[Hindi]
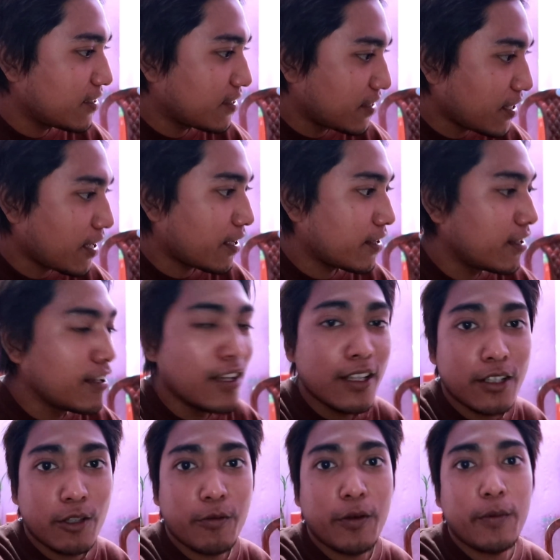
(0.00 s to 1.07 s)
ना
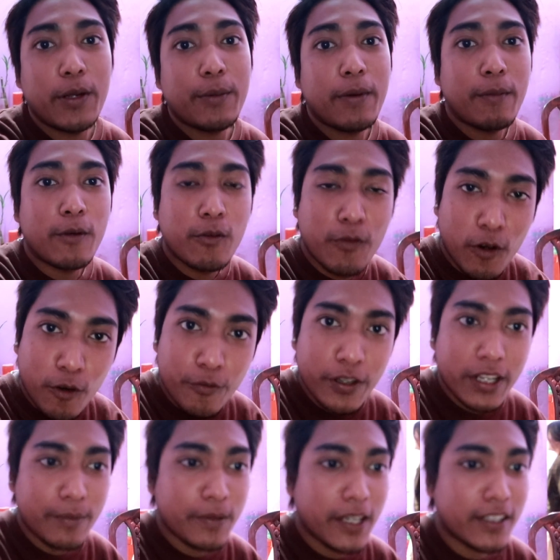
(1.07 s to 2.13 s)
तो फेबरी में हम लोग फॉर्म
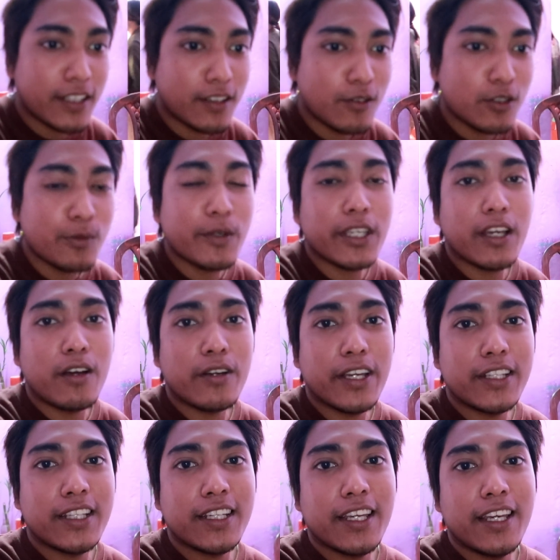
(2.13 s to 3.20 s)
फिलअप किया था तो उसमें क्या हो गया
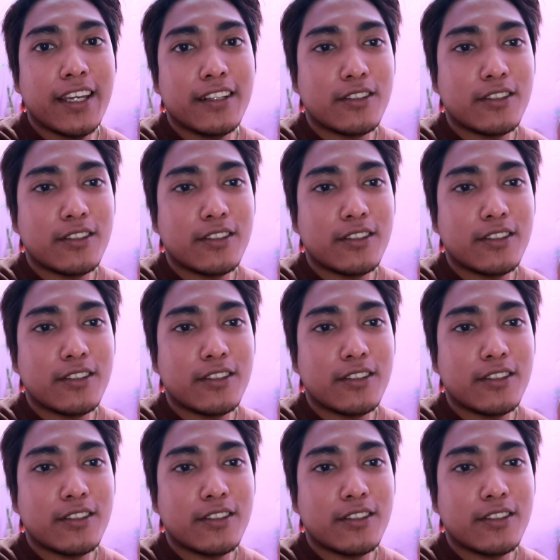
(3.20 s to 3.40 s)
था कि